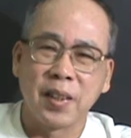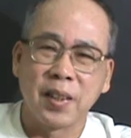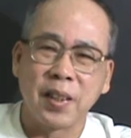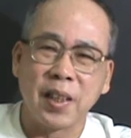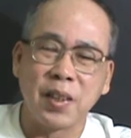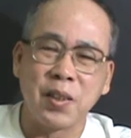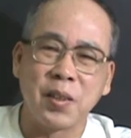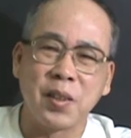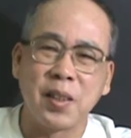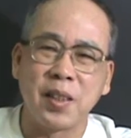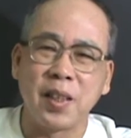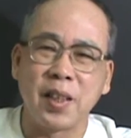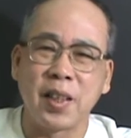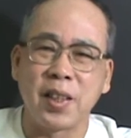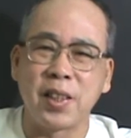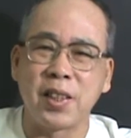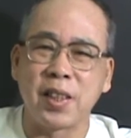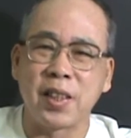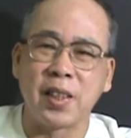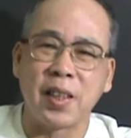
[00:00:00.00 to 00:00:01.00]
他就是那
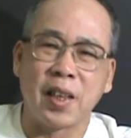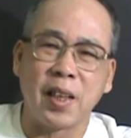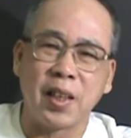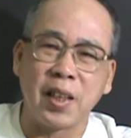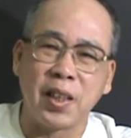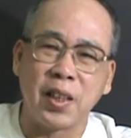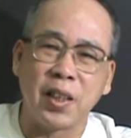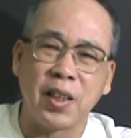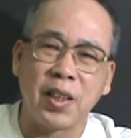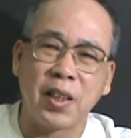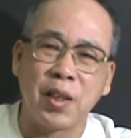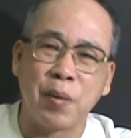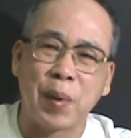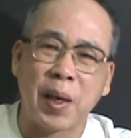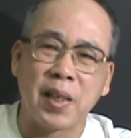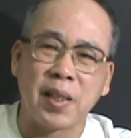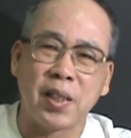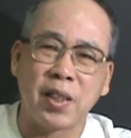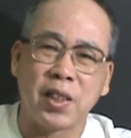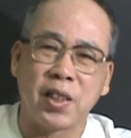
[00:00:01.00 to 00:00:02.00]
个写上黑黑
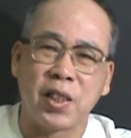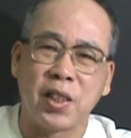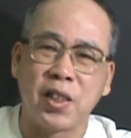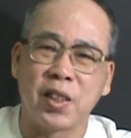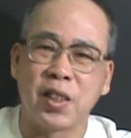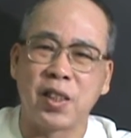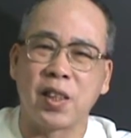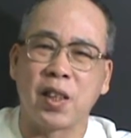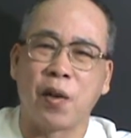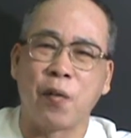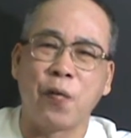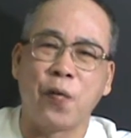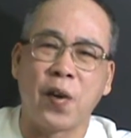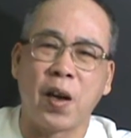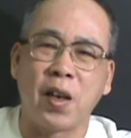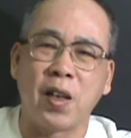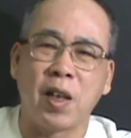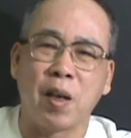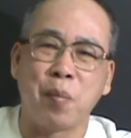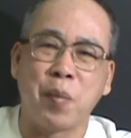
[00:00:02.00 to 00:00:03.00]
板上写字啊，
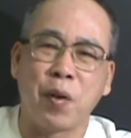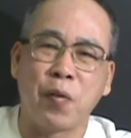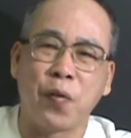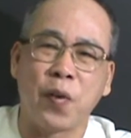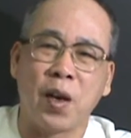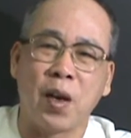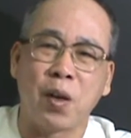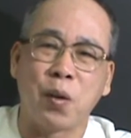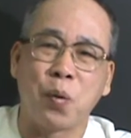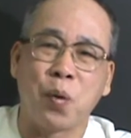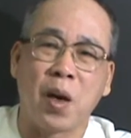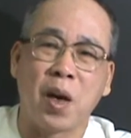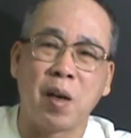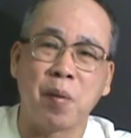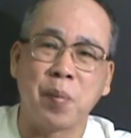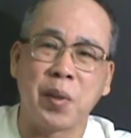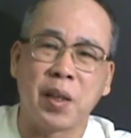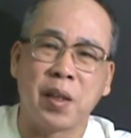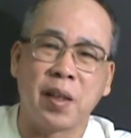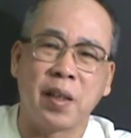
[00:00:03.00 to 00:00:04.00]
放呀嘛放
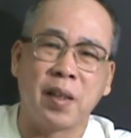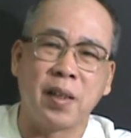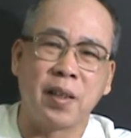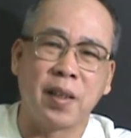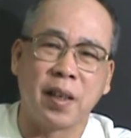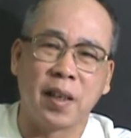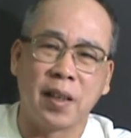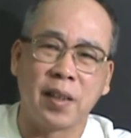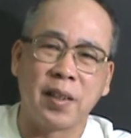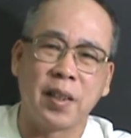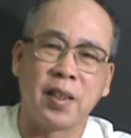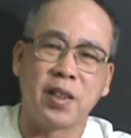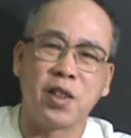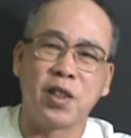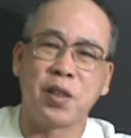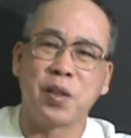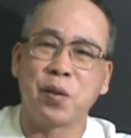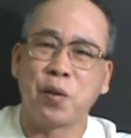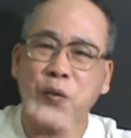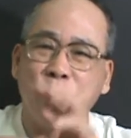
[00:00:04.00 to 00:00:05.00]
光明啊，那个
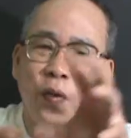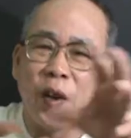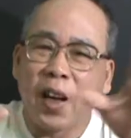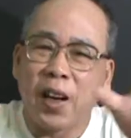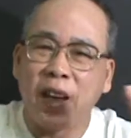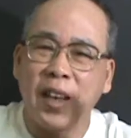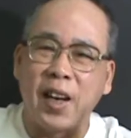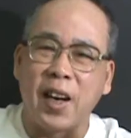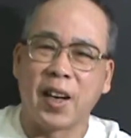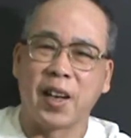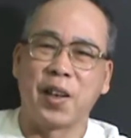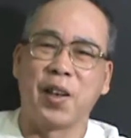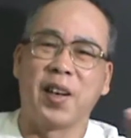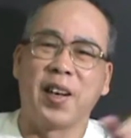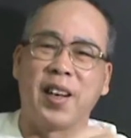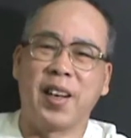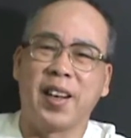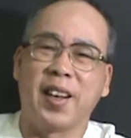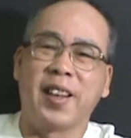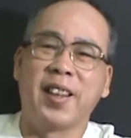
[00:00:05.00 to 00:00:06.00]
字会发亮
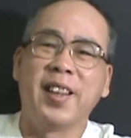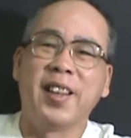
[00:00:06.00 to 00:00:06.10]
啊。